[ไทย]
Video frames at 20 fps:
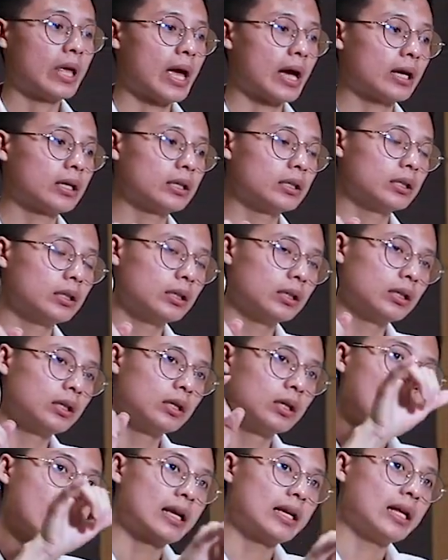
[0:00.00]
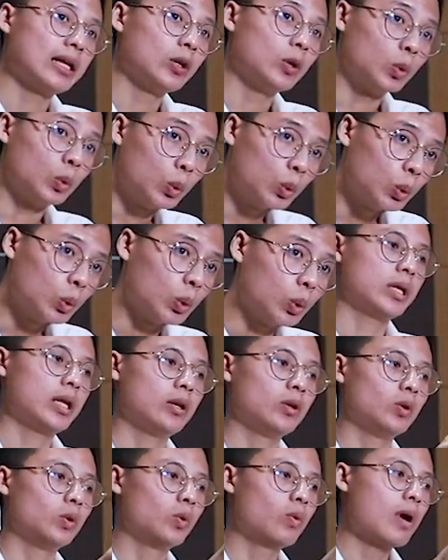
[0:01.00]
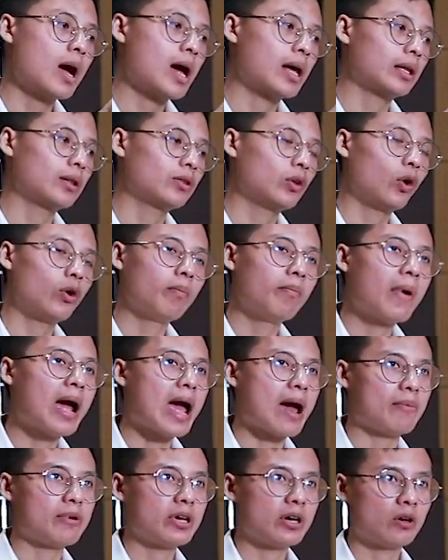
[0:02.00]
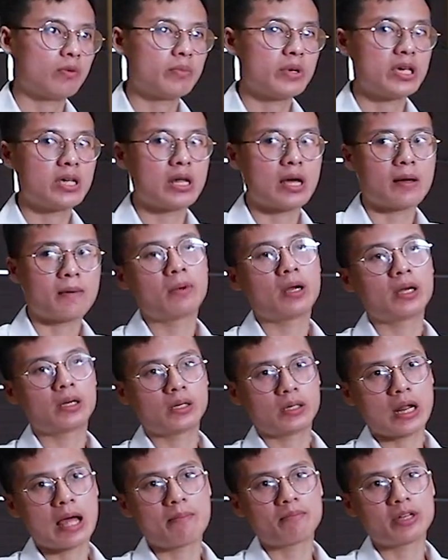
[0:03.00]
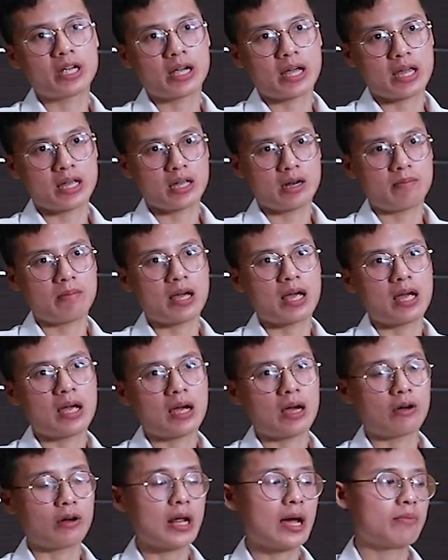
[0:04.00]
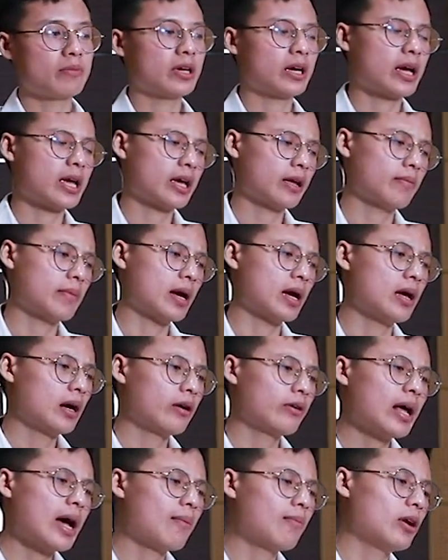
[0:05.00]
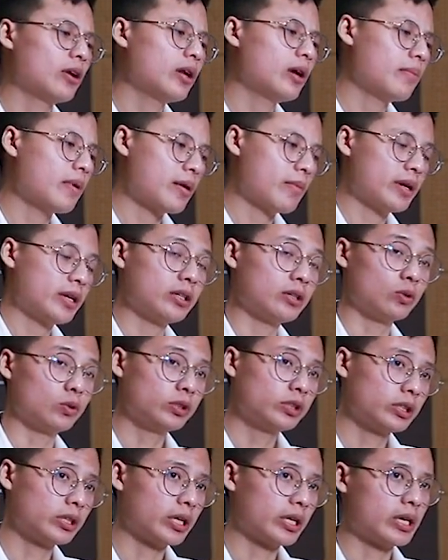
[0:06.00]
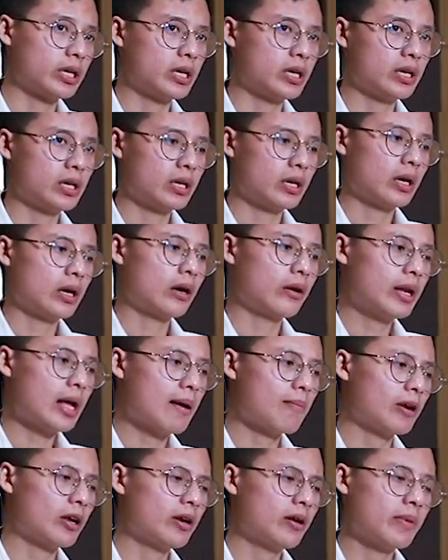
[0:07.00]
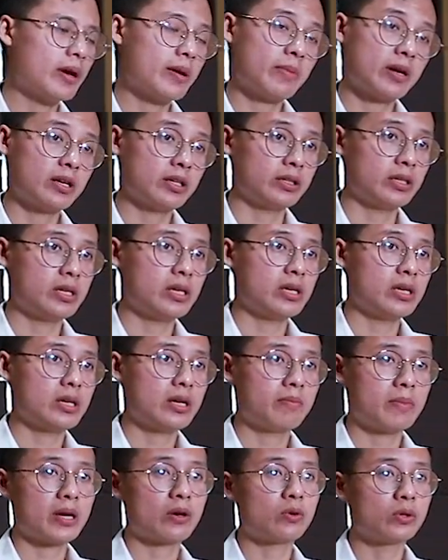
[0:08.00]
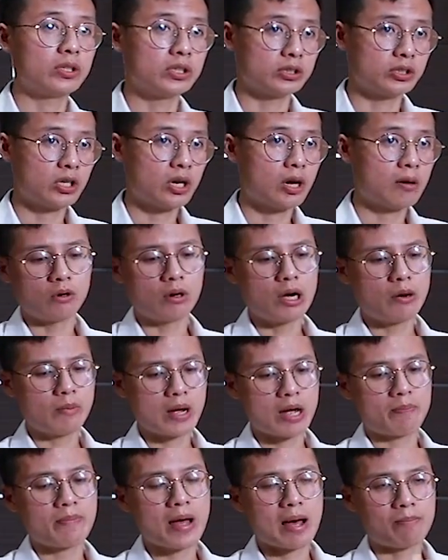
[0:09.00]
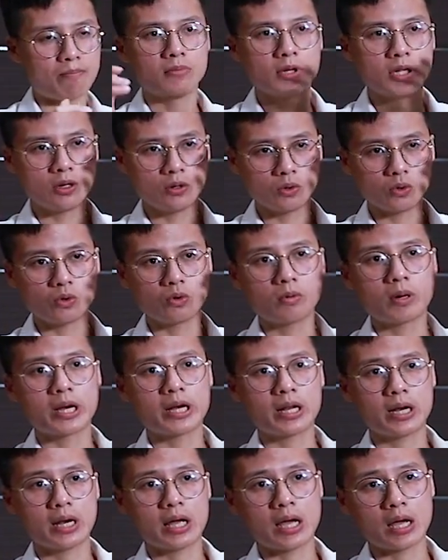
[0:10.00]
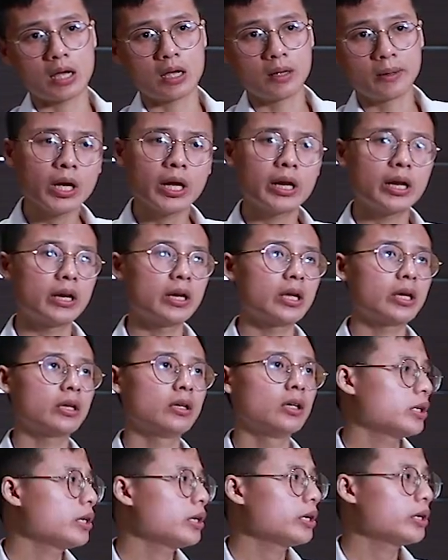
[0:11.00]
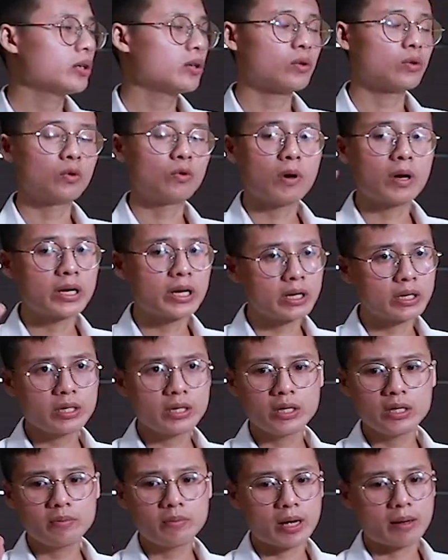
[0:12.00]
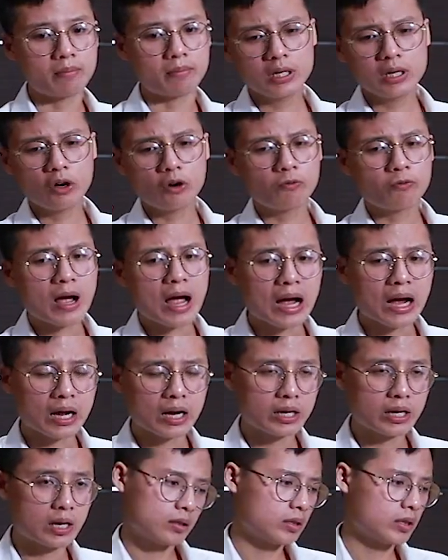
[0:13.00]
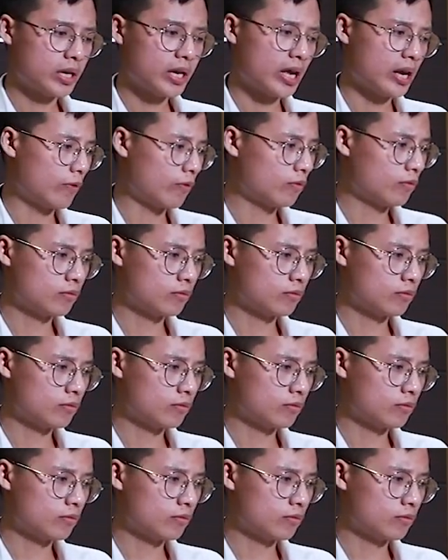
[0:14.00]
แต่คือการเรียนรู้เรียนรู้ว่าต้นแบบที่เขามีเนี่ยมันทำยังไงกันมา เขาทำยังไงกันมา เขาทำแล้วทำไมมันถึงรู้สึกอย่างนี้ เขาทำแล้วทำไมมันถึงดีทำไมคนถึงชอบเพราะเอามาปรับเรียนรู้พัฒนาแค่นั้นเองที่ทุกวันนี้ที่แบบที่เราฟังกันเนี่ยจะเห็น